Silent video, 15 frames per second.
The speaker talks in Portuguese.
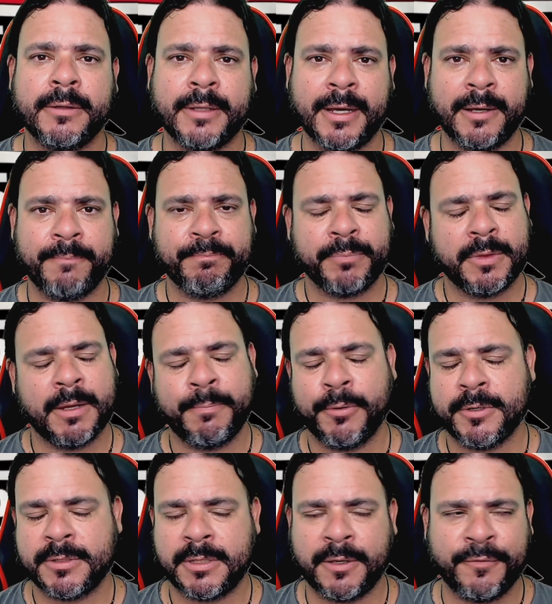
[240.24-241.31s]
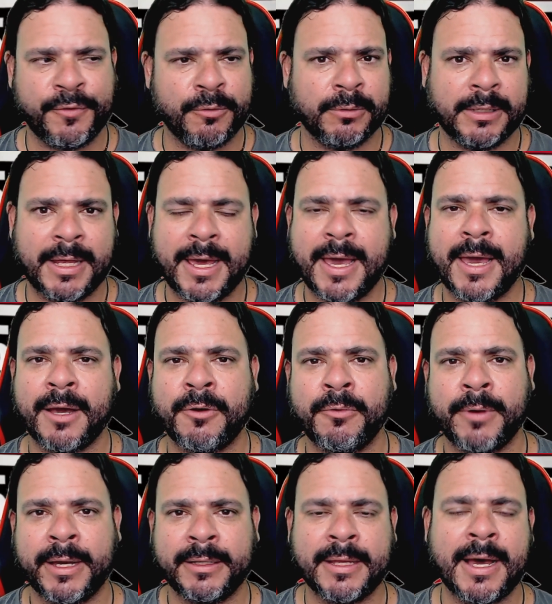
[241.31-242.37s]
né? Depois teve o
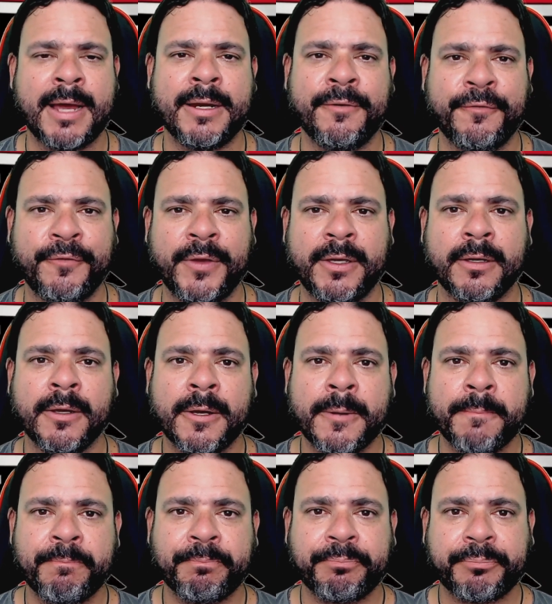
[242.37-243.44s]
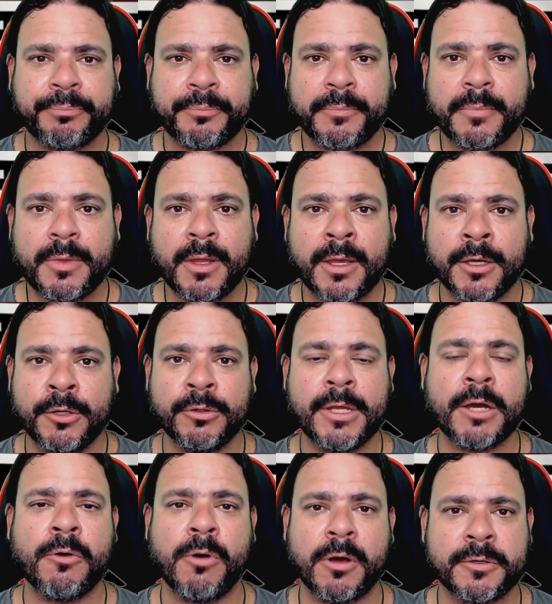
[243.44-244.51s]
Leco, o Aidar, enfim. E o
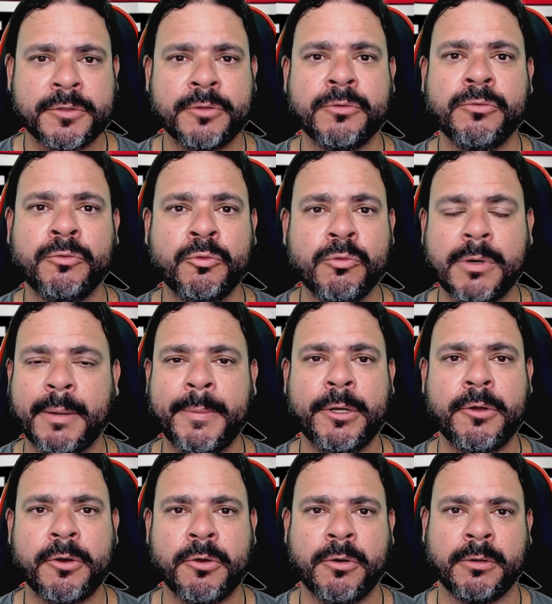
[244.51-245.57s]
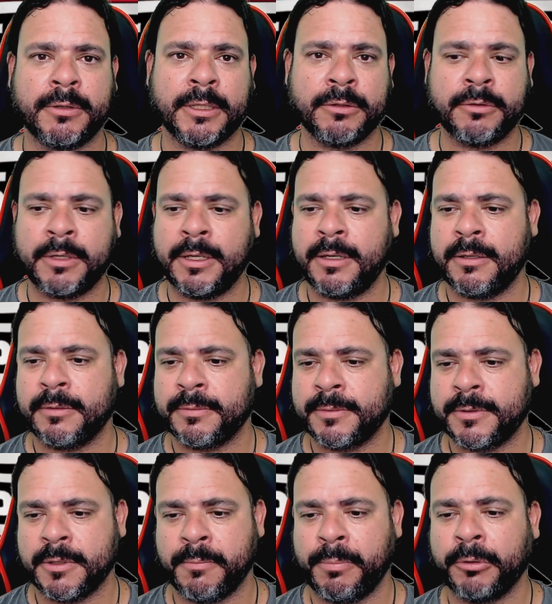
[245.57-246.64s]
negócio nunca melhorou, tanto que
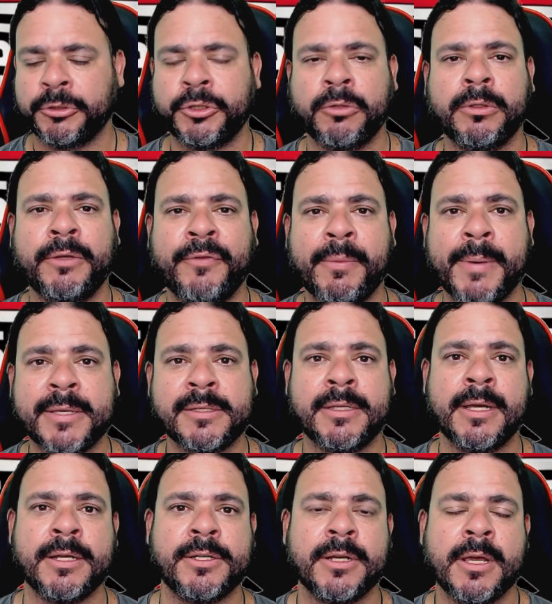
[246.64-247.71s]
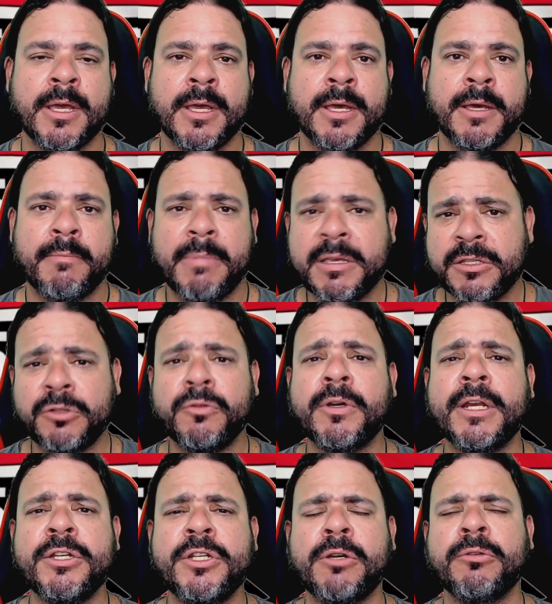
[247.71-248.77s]
São Paulo chegou a dever bastante. Mas eu não
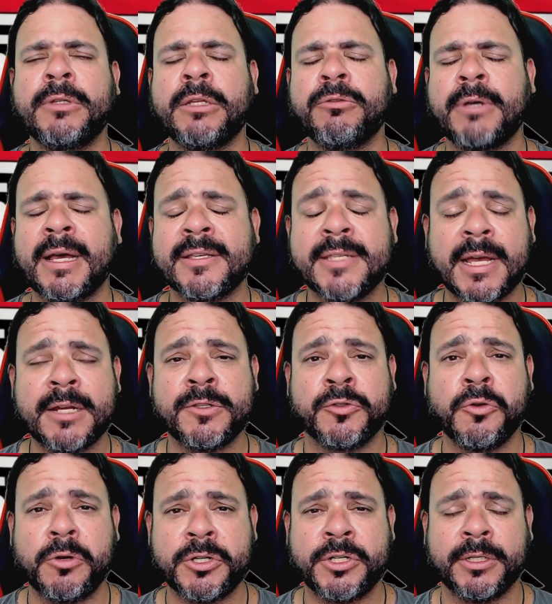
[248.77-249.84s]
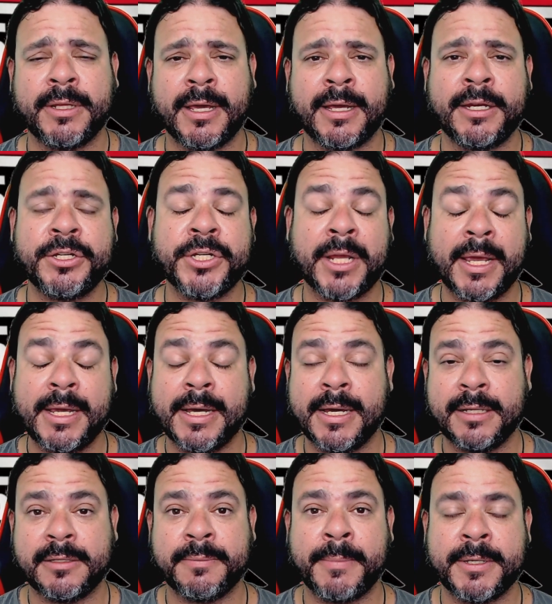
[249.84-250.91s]
critico tanto Casares hoje, né? Critiquei
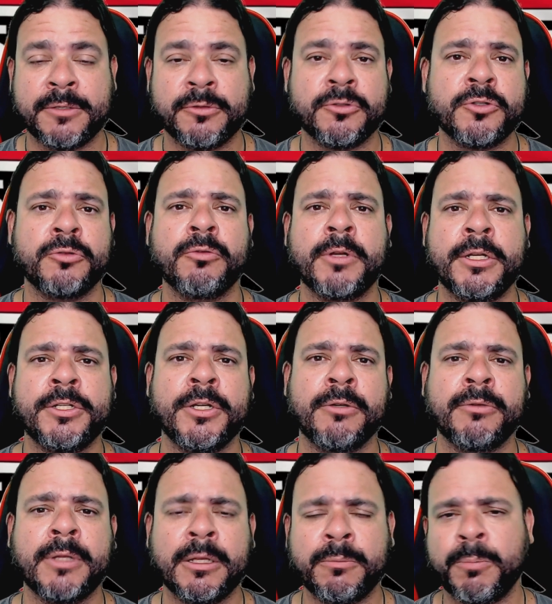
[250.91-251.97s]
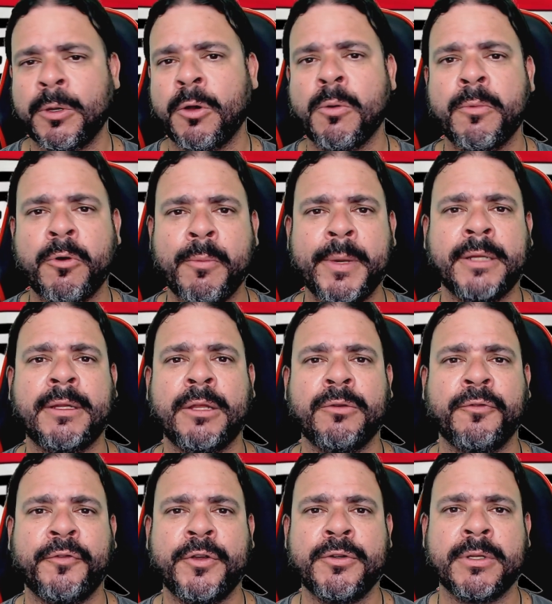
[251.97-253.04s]
antes, mas hoje eu não critico tanto, porque como comentei no
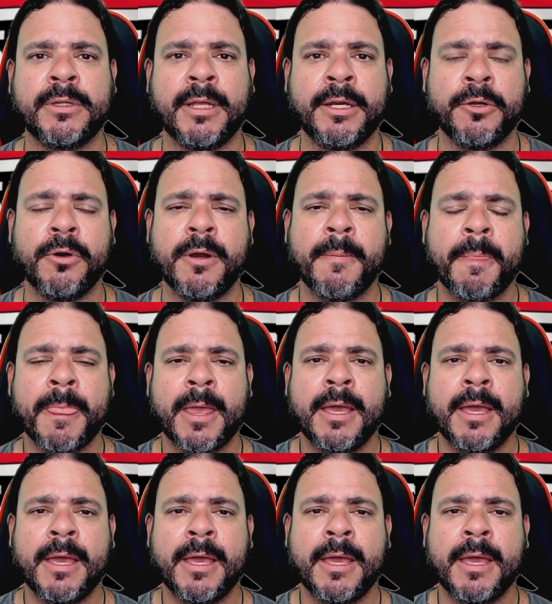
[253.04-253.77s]
vídeo anterior,